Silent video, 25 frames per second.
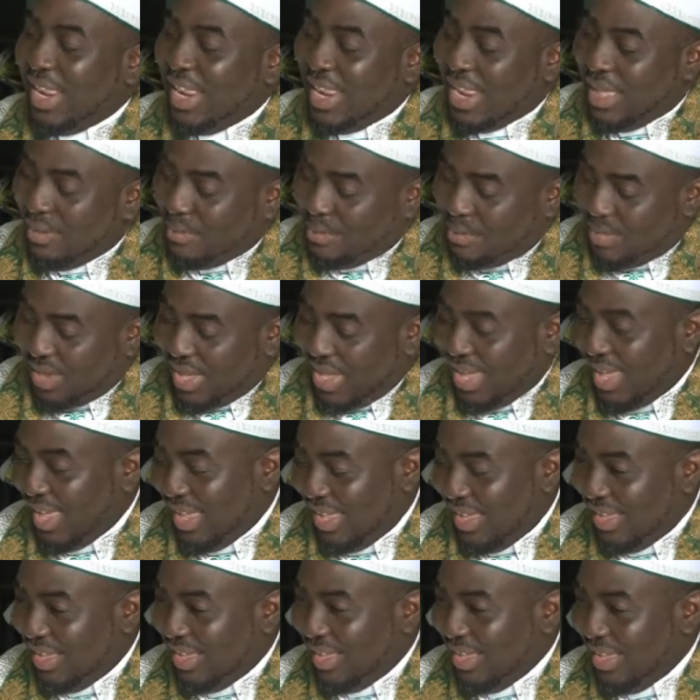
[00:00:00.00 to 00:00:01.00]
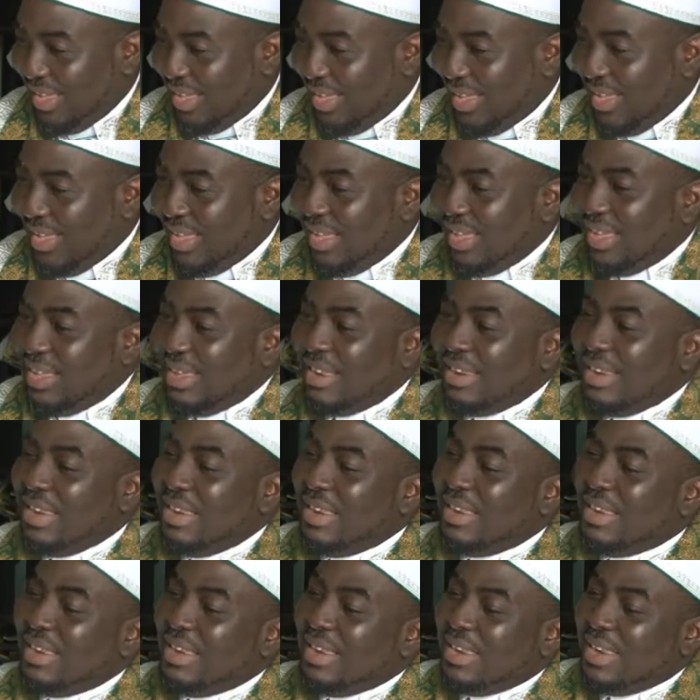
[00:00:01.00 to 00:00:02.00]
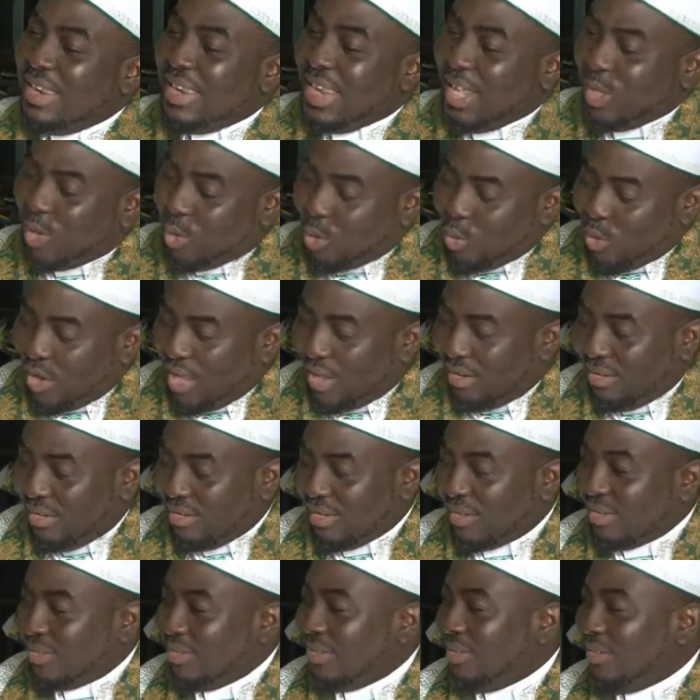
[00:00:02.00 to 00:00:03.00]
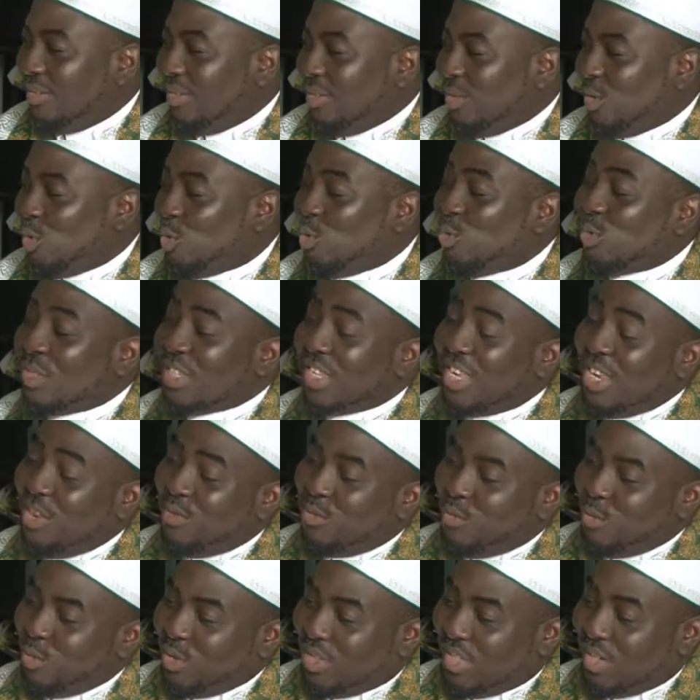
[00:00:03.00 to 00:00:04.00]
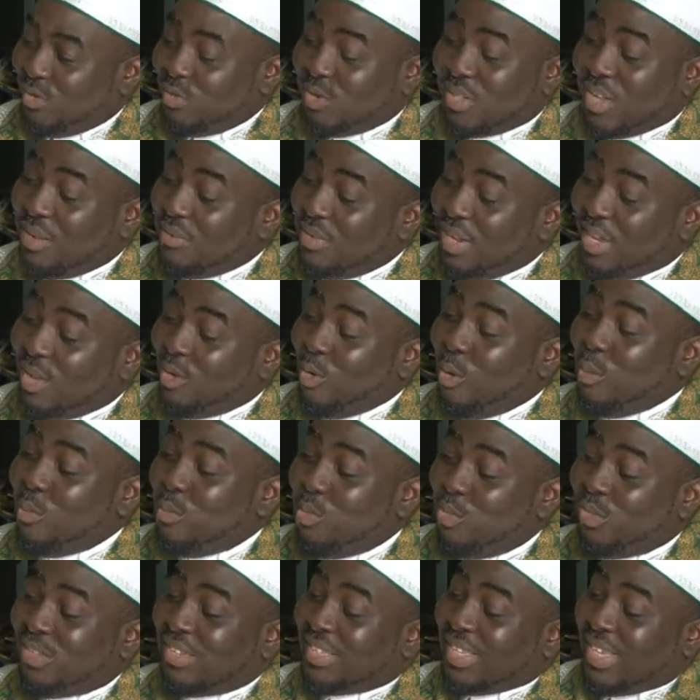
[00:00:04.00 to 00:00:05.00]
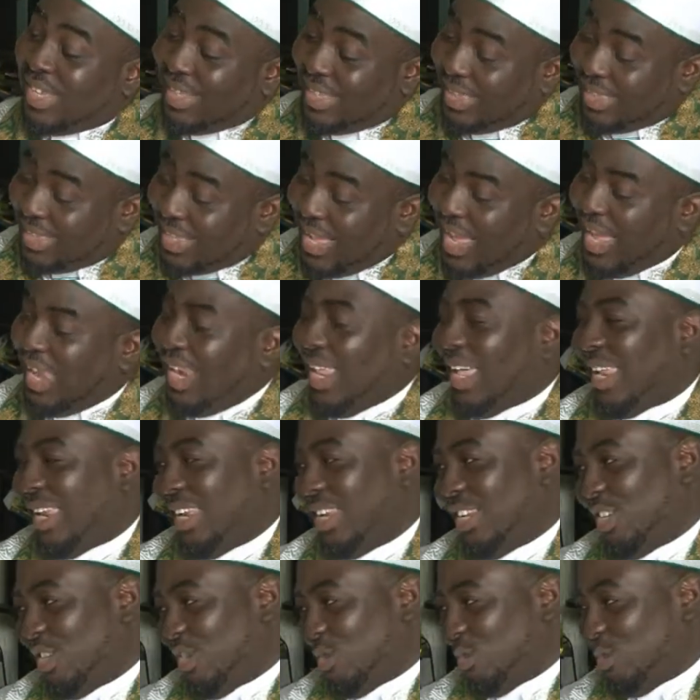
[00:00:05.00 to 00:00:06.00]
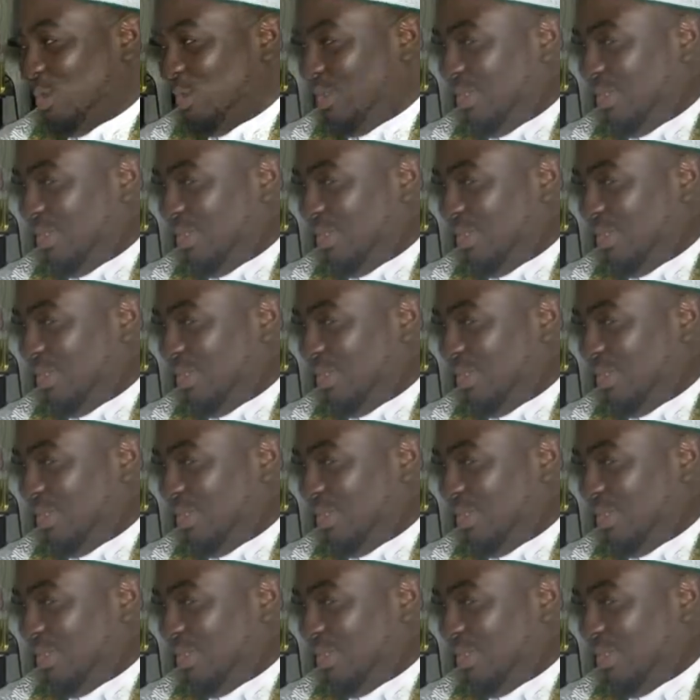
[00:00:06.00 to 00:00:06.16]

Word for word: la paix, la tolérance, tout ce qu'il faut dire, vous savez, qu'on puisse ça dans la religion.